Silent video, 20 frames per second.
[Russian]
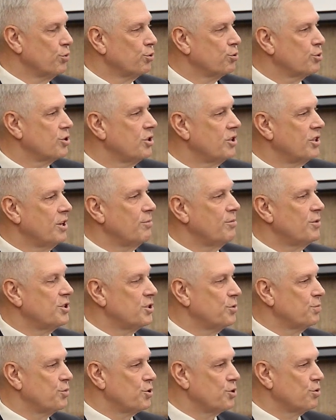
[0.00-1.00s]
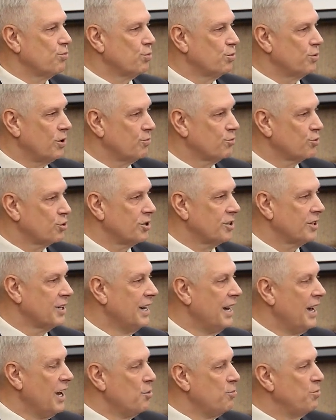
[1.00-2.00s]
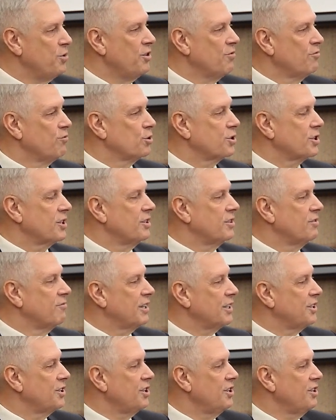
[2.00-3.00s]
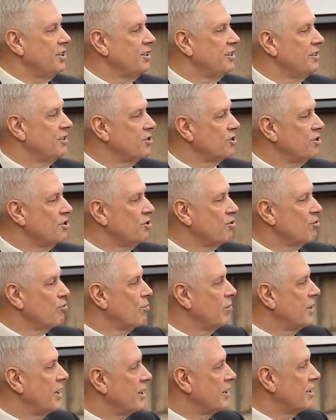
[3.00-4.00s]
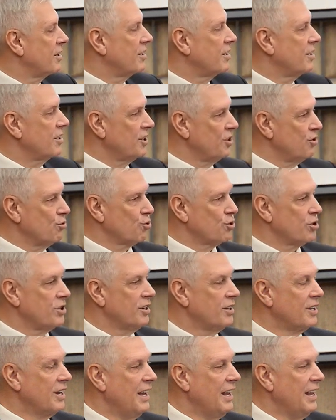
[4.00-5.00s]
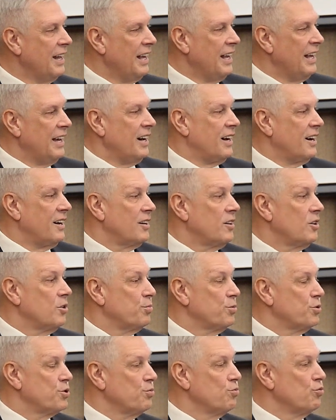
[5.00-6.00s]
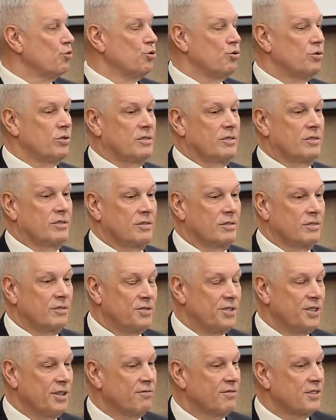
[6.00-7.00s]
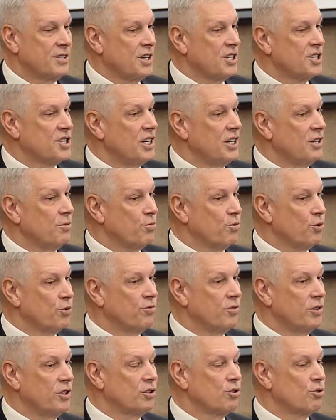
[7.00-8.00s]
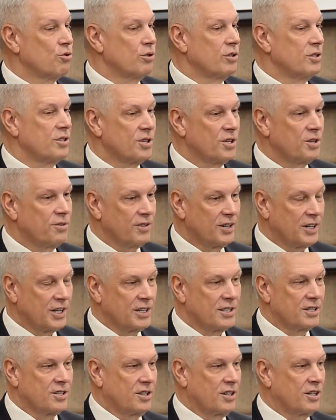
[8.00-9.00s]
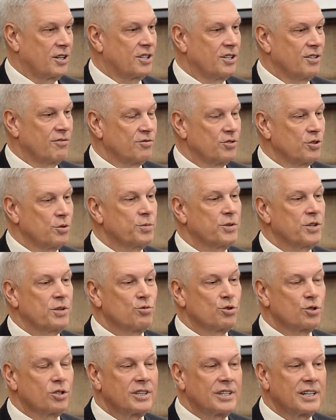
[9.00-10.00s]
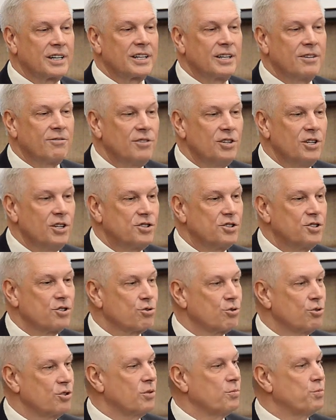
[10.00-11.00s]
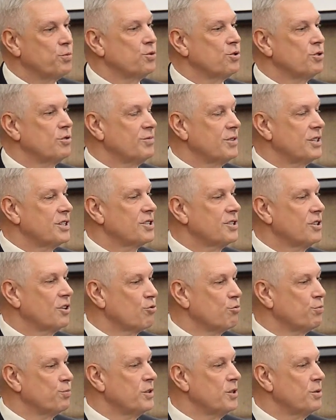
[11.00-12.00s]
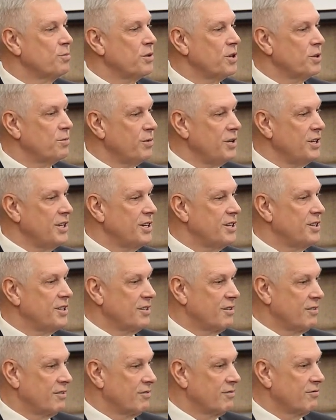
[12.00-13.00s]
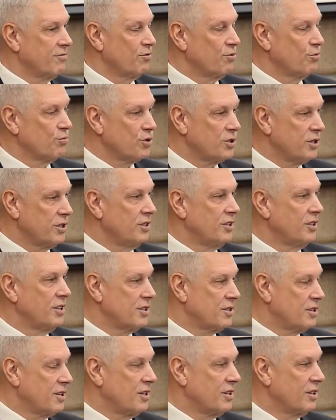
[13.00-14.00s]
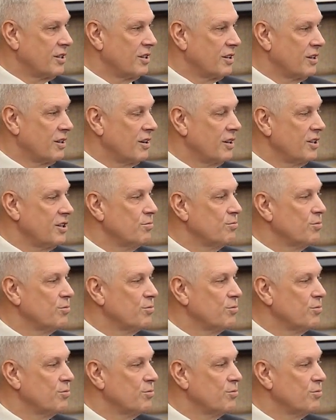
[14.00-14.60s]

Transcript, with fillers: получить на месте. Почему? Потому что перевозки 2, 3, 4 рубля, они ушли. А почему э, все возражали против электронной сертификации активно? Да потому что тогда вылезет, что, допустим, наши крупные предприятия, в том числе иностранные, они